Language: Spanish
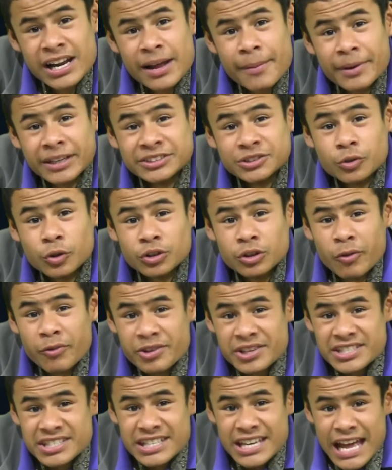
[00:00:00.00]
la mascota
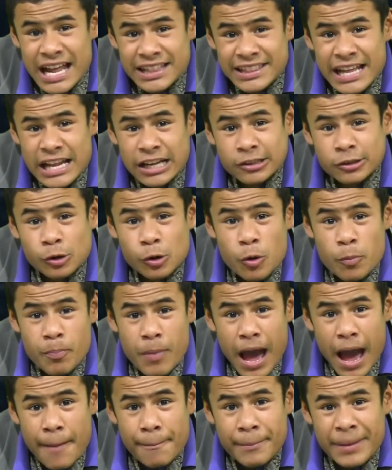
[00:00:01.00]
oficial del Club
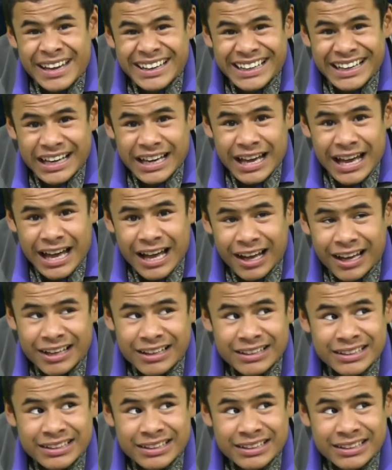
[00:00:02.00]
América.